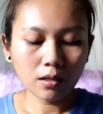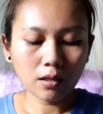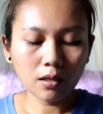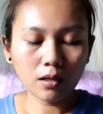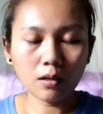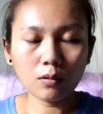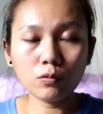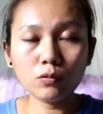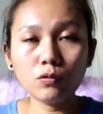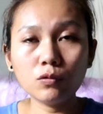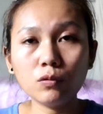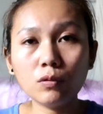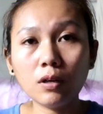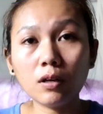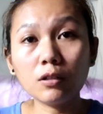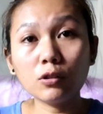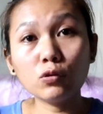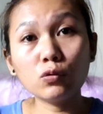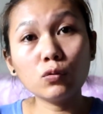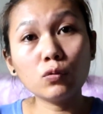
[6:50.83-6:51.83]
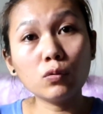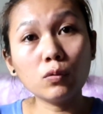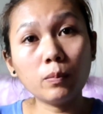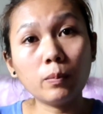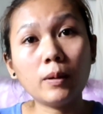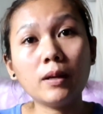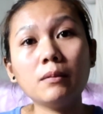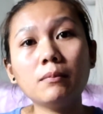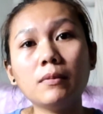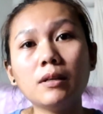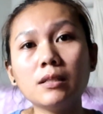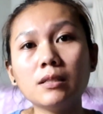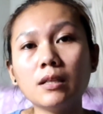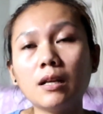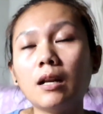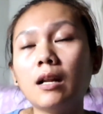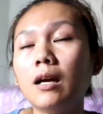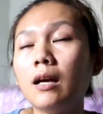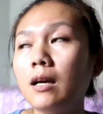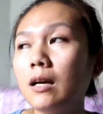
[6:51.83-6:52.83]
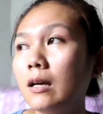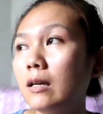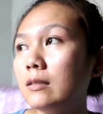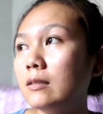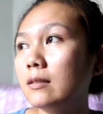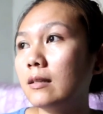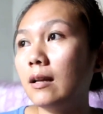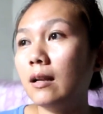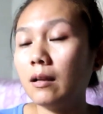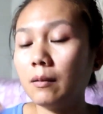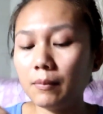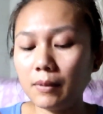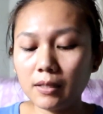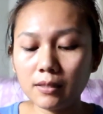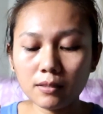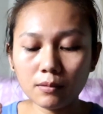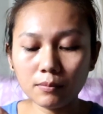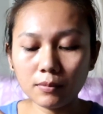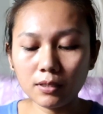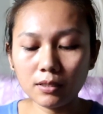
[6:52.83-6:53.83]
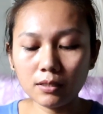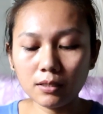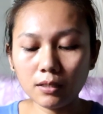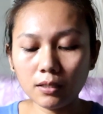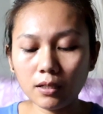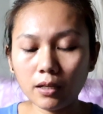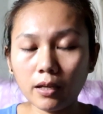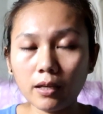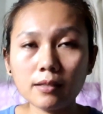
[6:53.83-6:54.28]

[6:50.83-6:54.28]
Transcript: kayak aku juga kecukupan masalah segala macam di sini